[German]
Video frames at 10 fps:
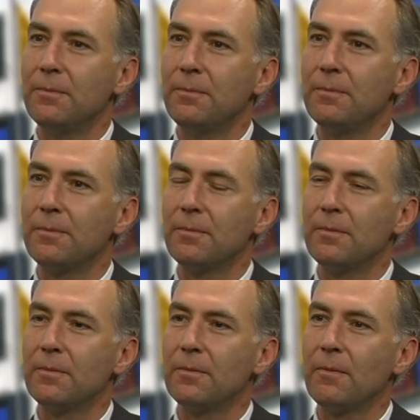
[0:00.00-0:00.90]
Mhm.
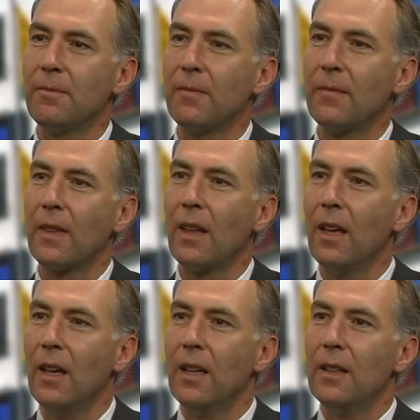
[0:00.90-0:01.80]

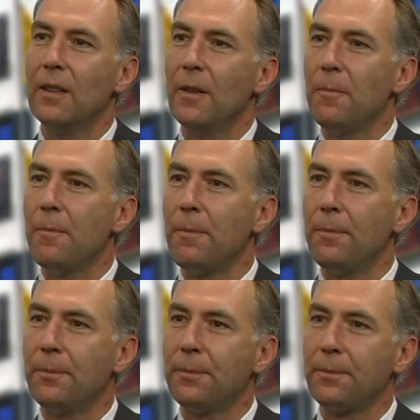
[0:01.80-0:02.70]
Was ist so ein
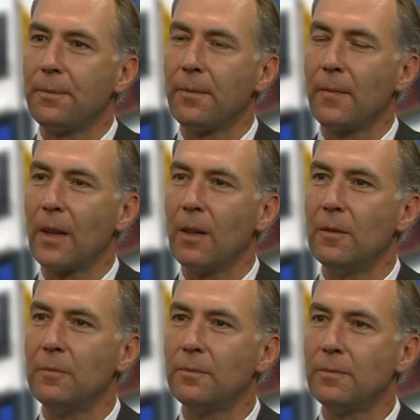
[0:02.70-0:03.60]
typisches
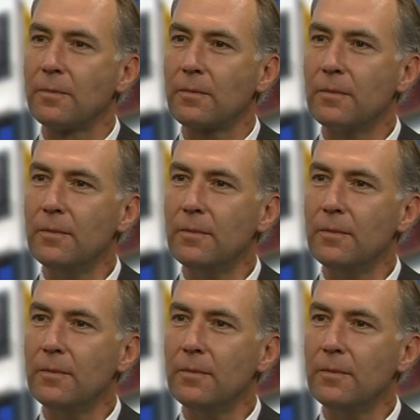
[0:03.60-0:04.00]
Beispiel, wo Sie sagen,